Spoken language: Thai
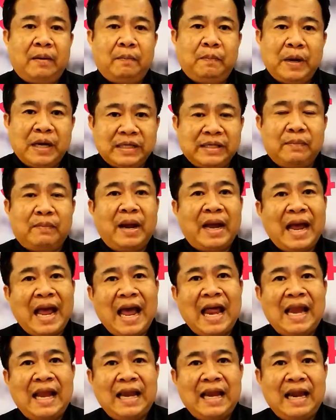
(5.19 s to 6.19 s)
เปิดสำนัก
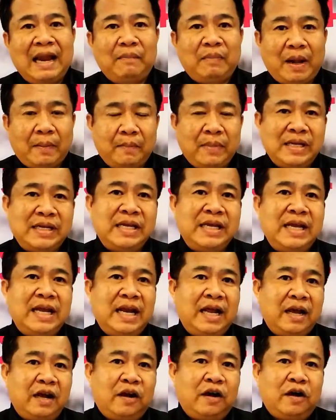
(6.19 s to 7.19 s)
งานรับทำบัญชี
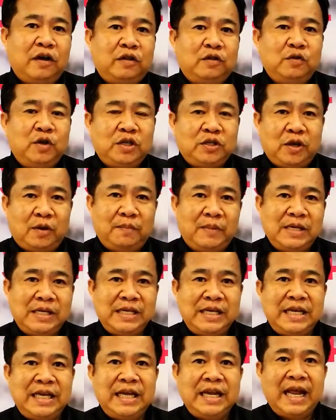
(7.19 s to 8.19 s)
แล้วก็ตรวจสอบบัญ
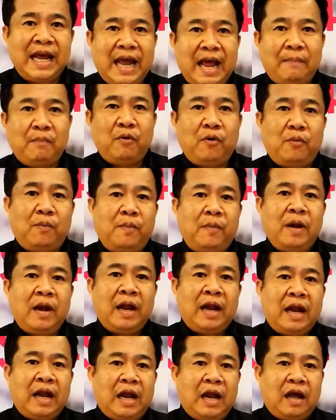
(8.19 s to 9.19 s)
ชีนะครับผม
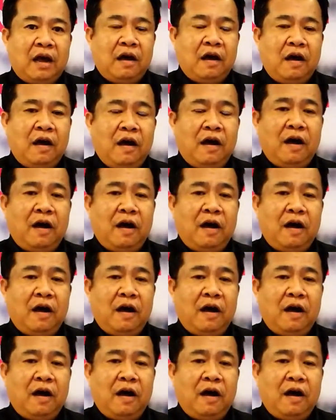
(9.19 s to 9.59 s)
แล้วก็